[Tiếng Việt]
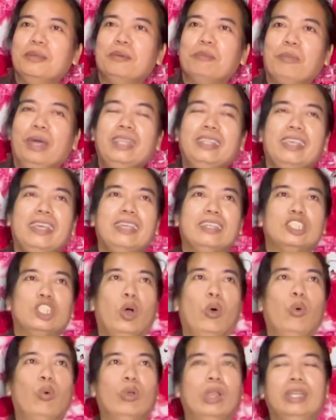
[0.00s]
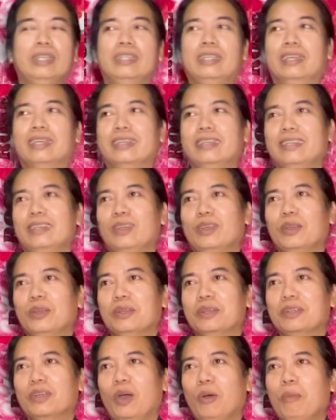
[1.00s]
bả chiên xù lên này nè
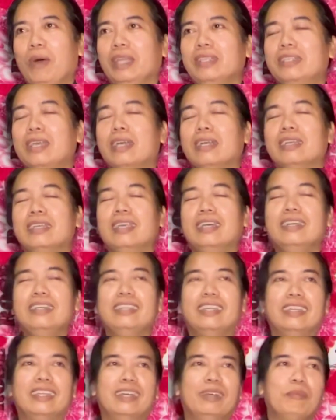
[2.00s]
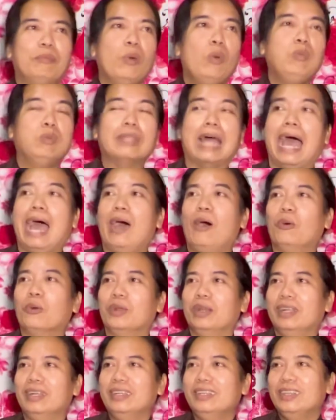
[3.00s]
rồi bả chân với cái gì nè bún tàu
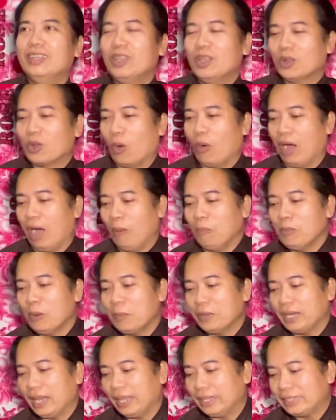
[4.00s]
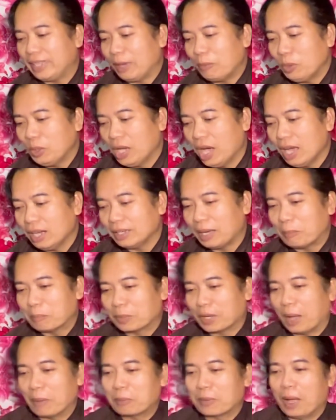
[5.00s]
rồi đó còn ổng ở bên đây chán muối ớt
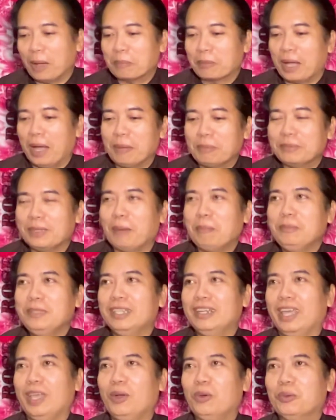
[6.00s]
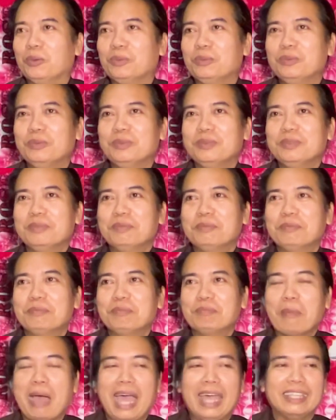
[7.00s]
đâm cọp cọp cọp chấm dưa leo
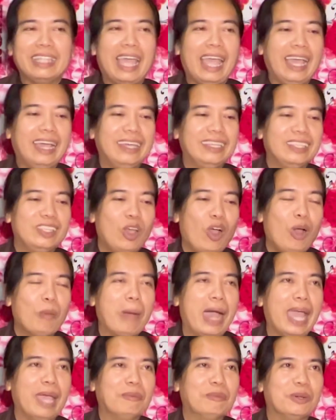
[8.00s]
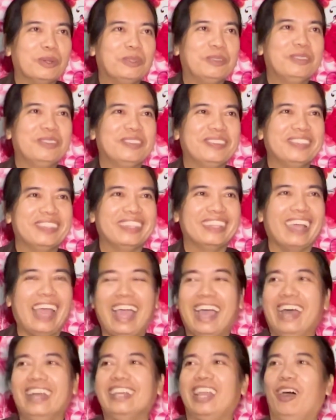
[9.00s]
ba tháng này gió bay luôn
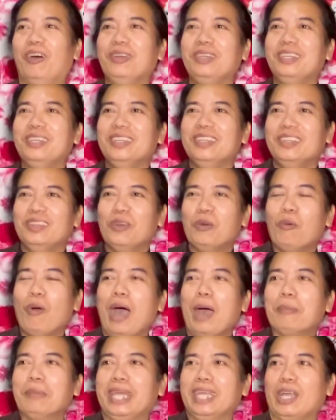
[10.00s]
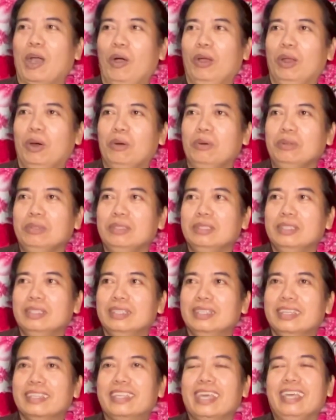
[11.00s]
ăn hết nổi qua hôm nay ngồi luôn
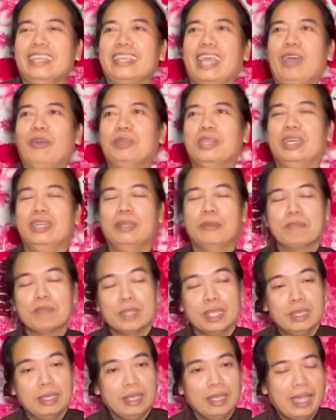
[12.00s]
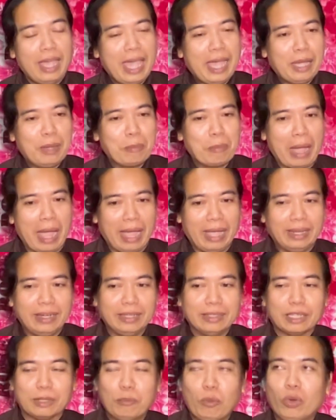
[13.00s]
thì chứ sao vậy ăn mặn
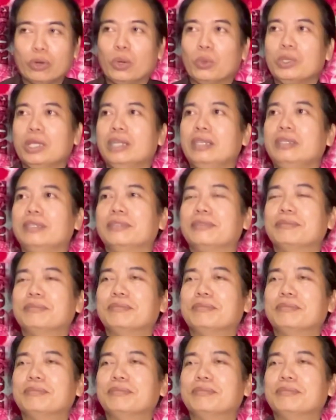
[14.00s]
đó thì mua đủ thứ